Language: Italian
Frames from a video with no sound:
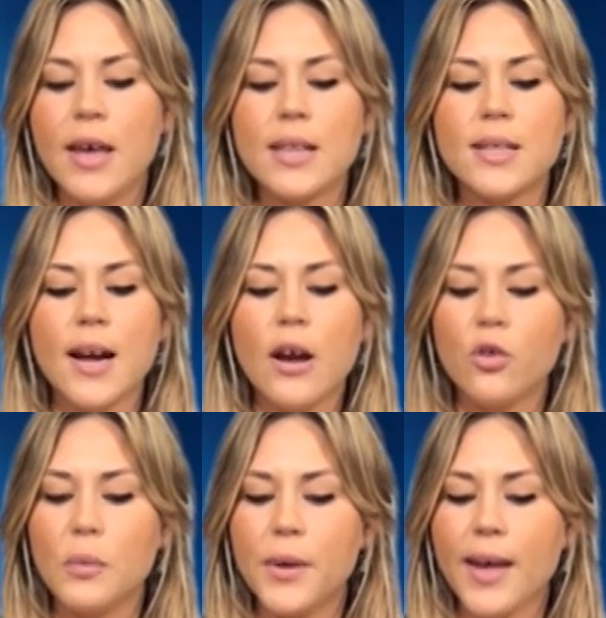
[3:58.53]
che
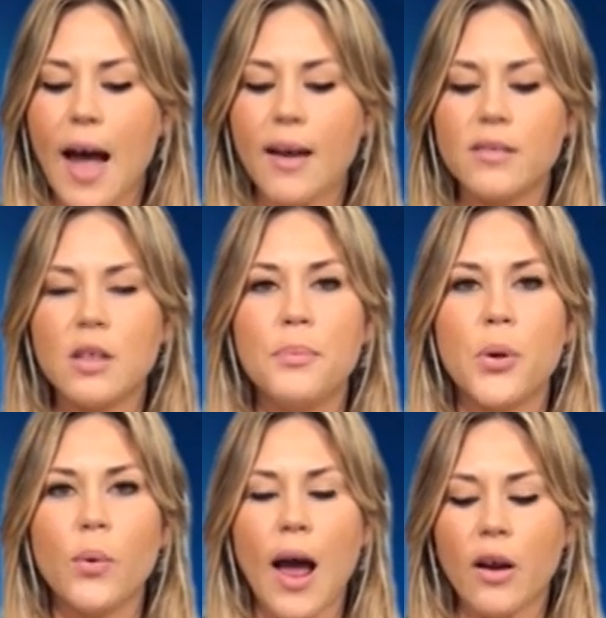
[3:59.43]
saranno impiegati
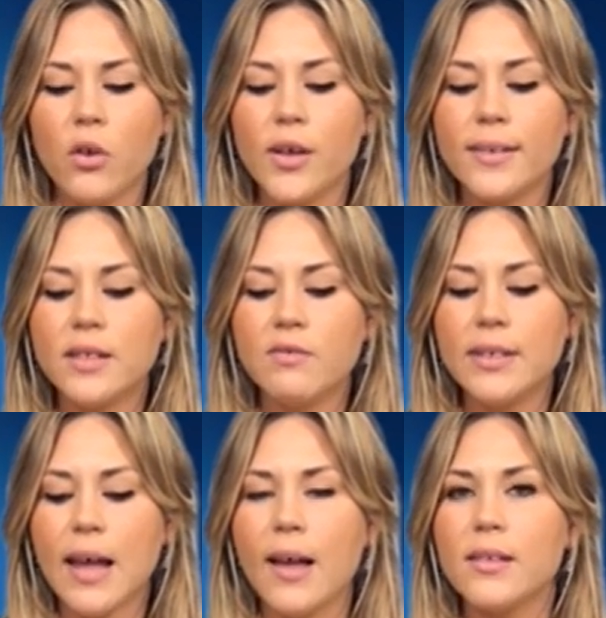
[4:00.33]
per un anno in
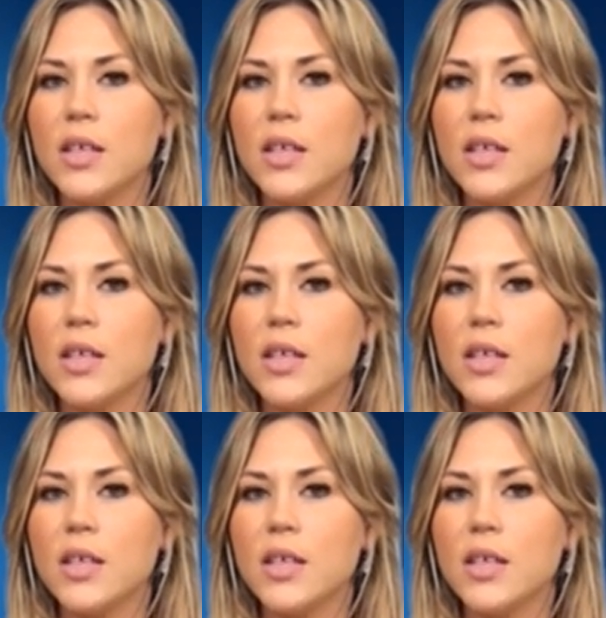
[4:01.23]
attività